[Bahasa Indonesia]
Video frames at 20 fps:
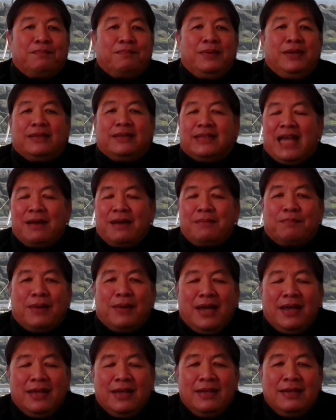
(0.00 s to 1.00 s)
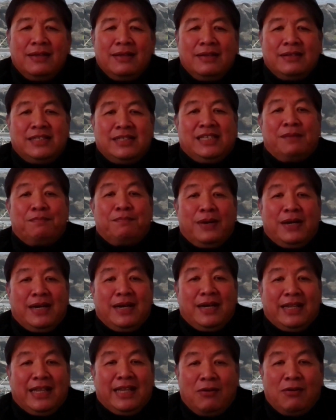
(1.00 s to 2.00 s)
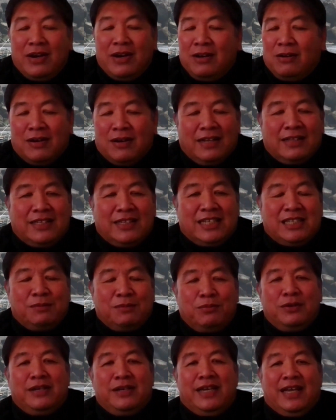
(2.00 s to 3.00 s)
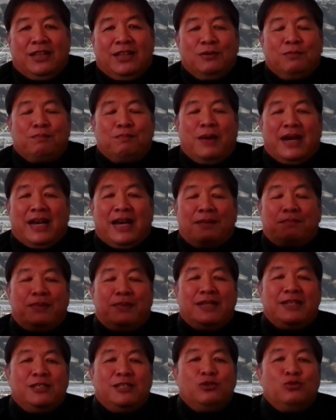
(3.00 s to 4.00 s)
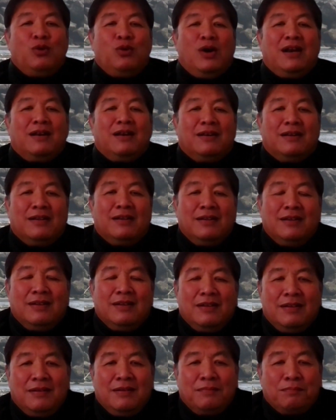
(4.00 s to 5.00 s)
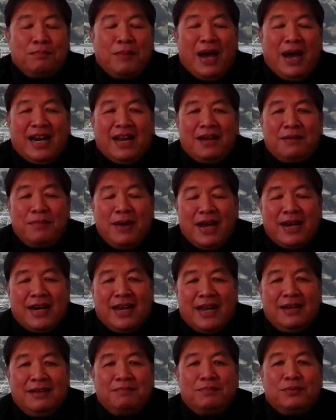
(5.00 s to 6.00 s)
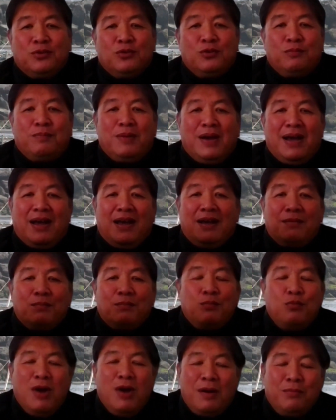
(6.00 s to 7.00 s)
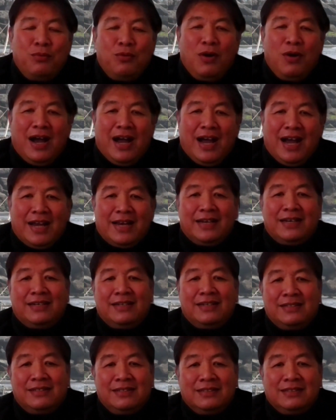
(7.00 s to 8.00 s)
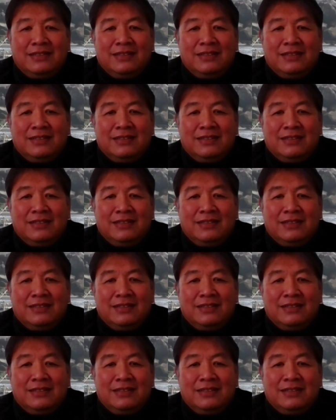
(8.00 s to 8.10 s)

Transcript: tapi tanpa sepengetahuan orang tersebut, yaitu para penjual barang-barang berupa buah-buahan,